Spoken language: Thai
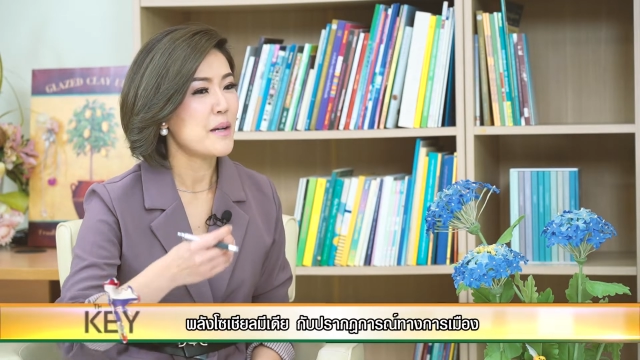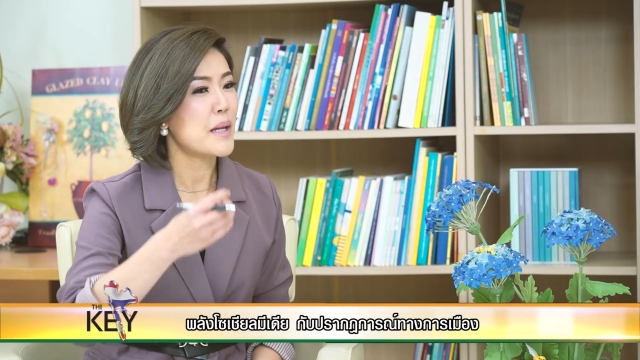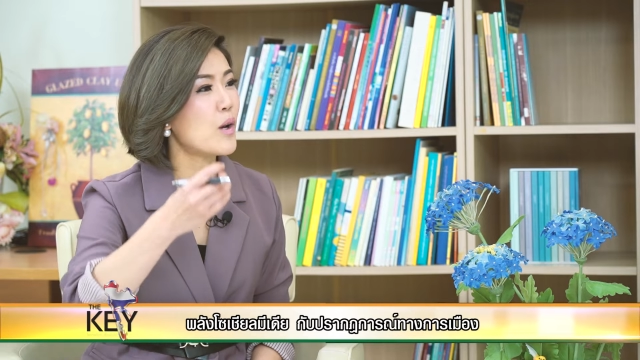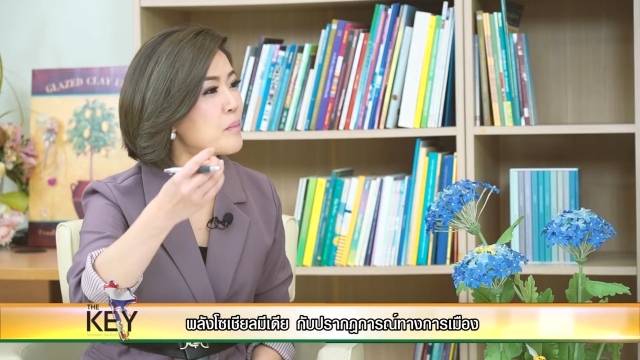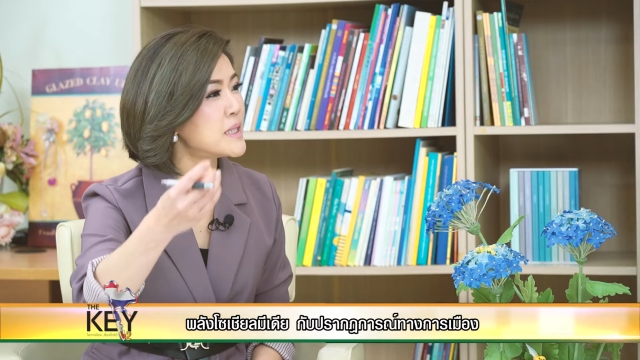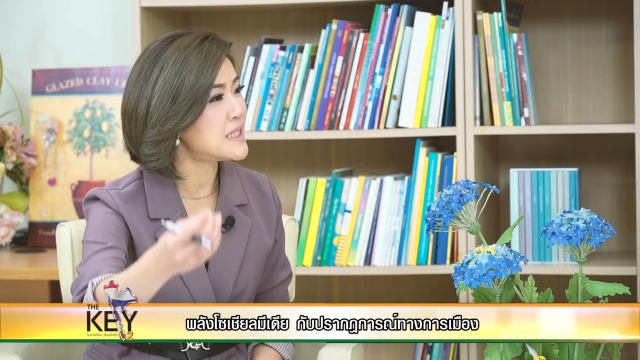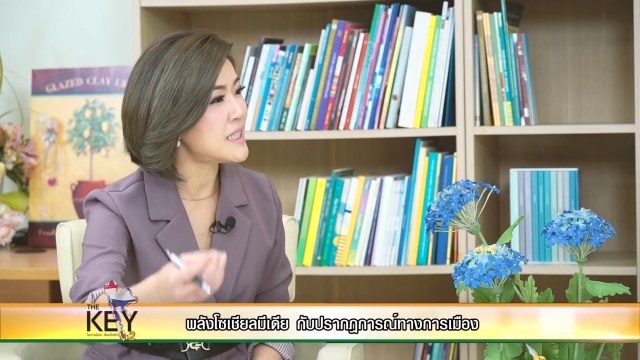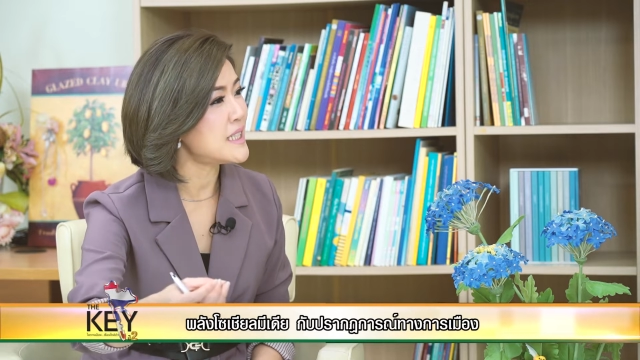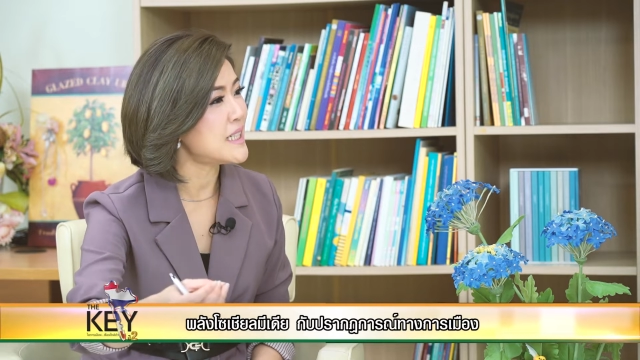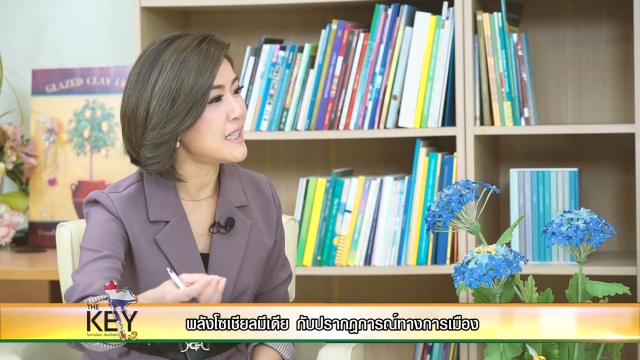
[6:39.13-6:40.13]
ไปลงพื้น
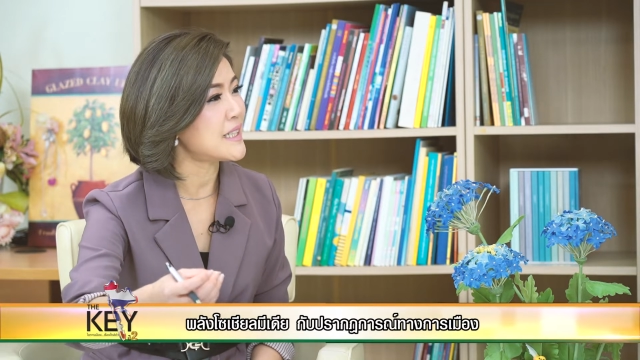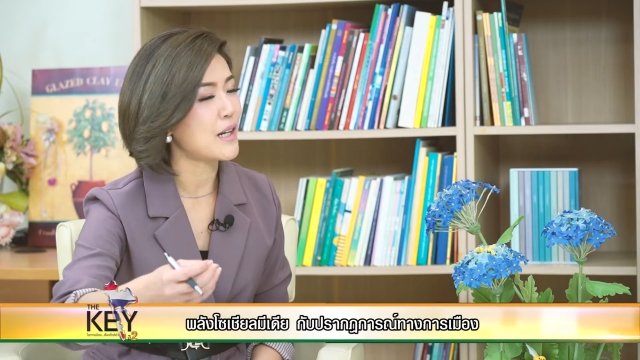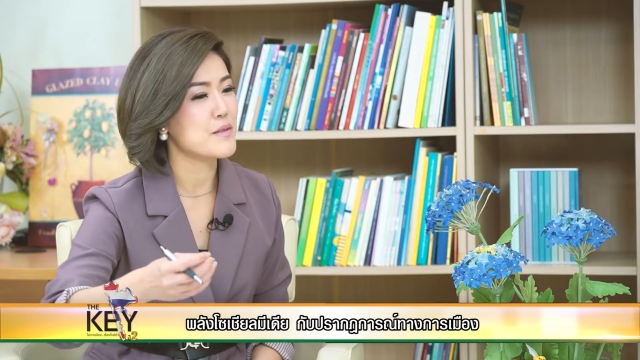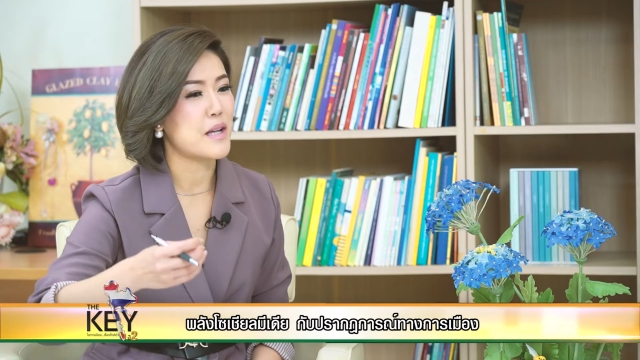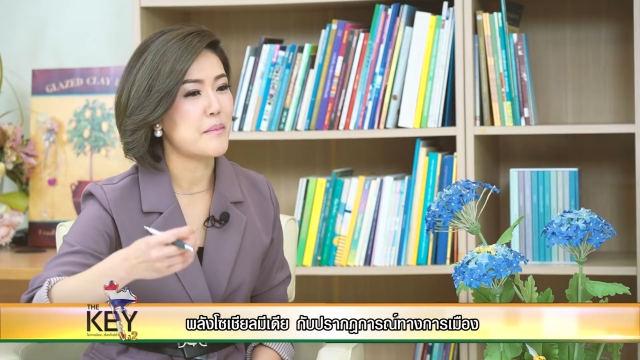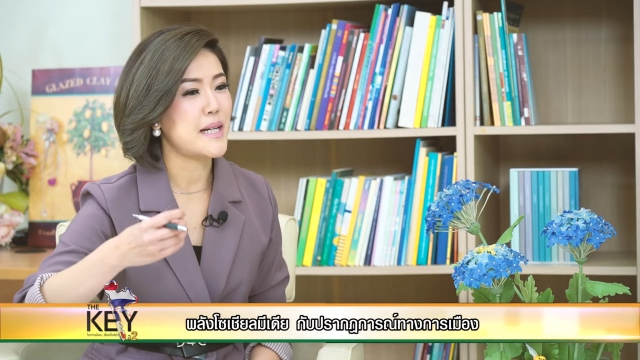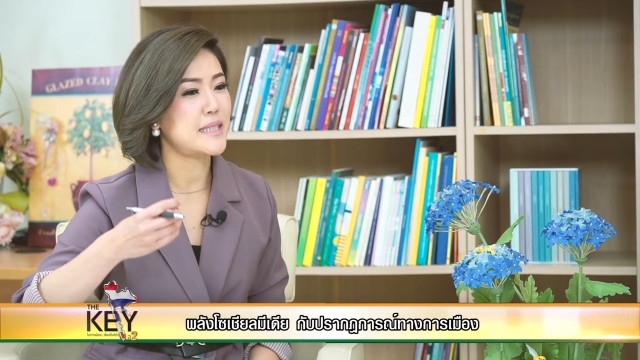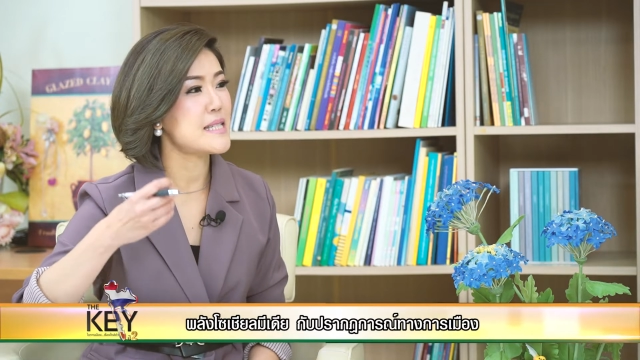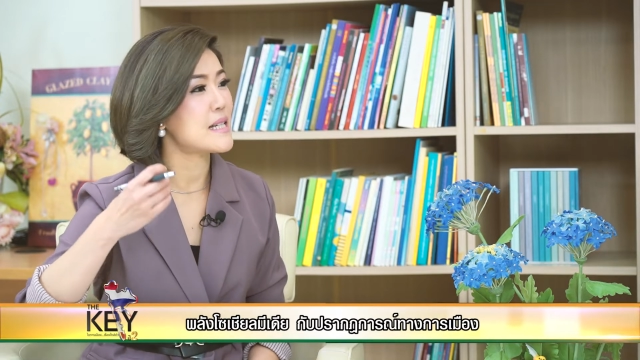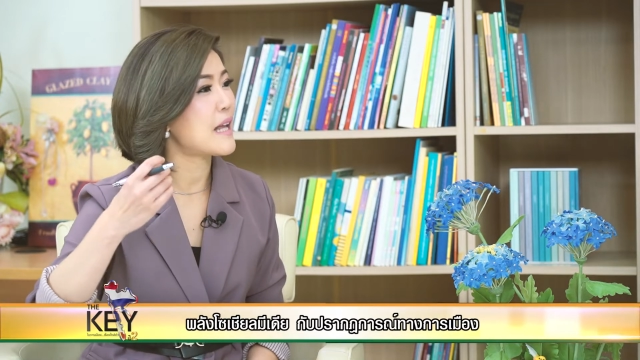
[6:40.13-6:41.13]
ที่นี้แต่เราสามารถ
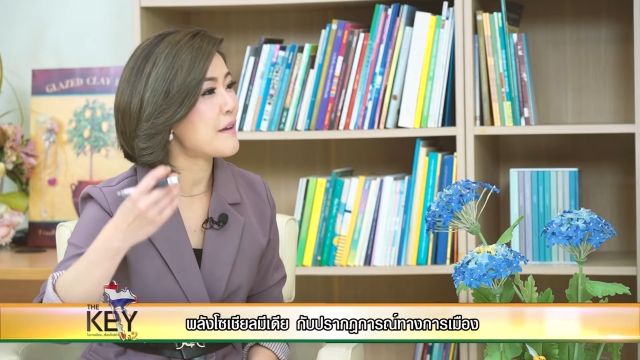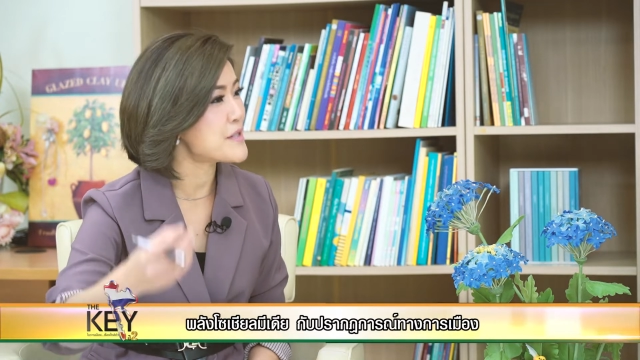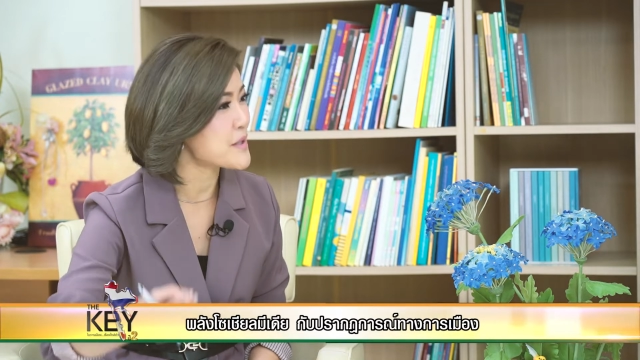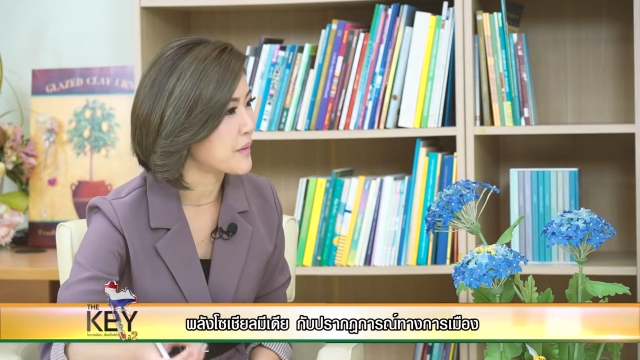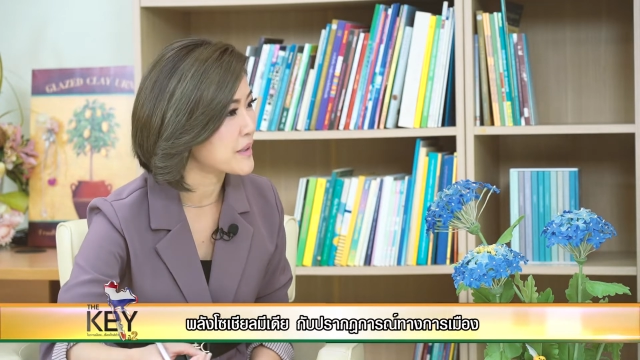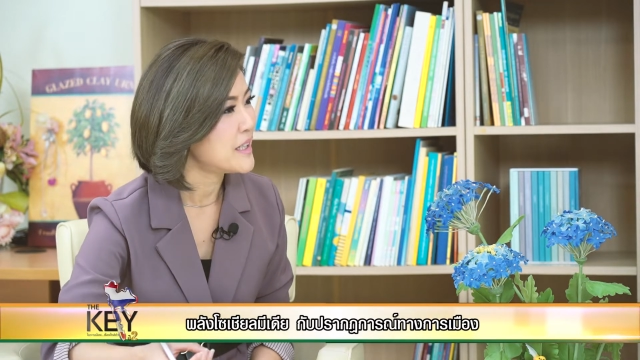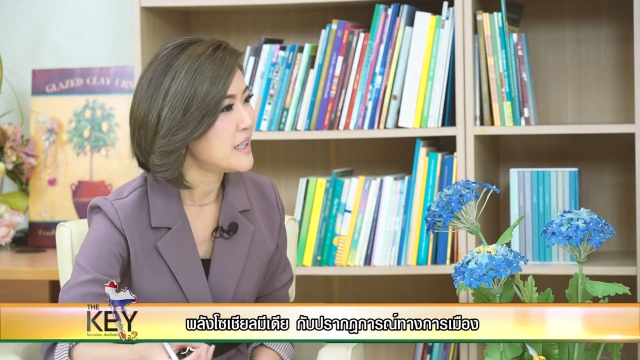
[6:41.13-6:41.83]
ที่จะไลฟ์สด